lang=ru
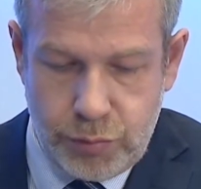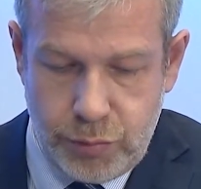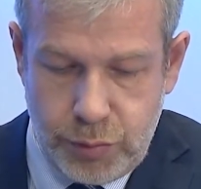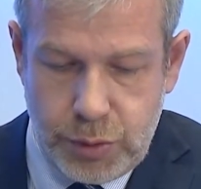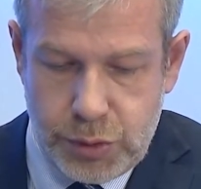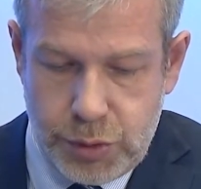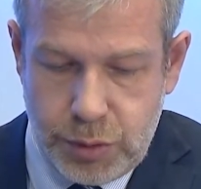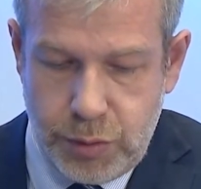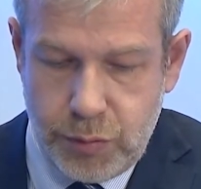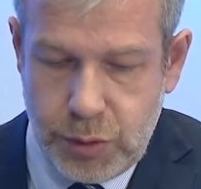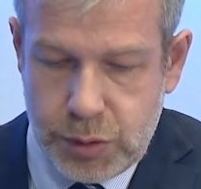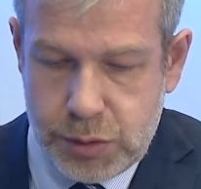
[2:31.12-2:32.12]
в
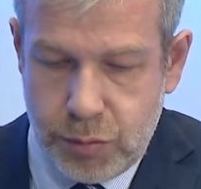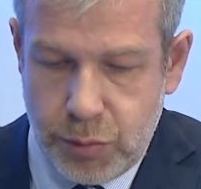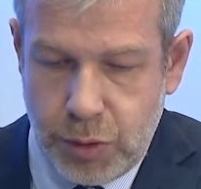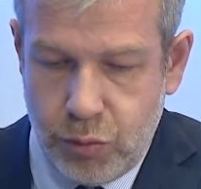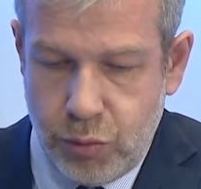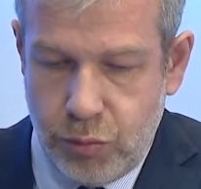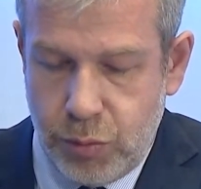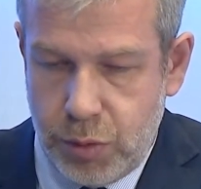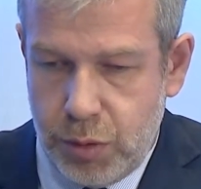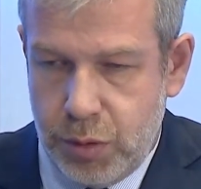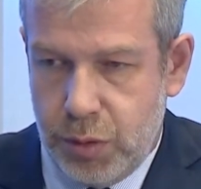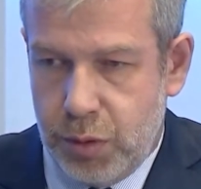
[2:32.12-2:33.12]
2019 году
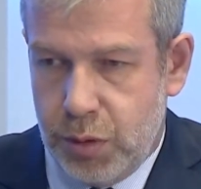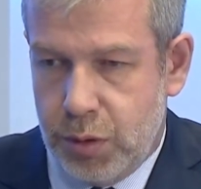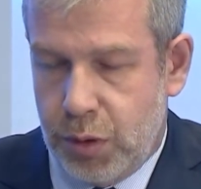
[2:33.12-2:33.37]
мы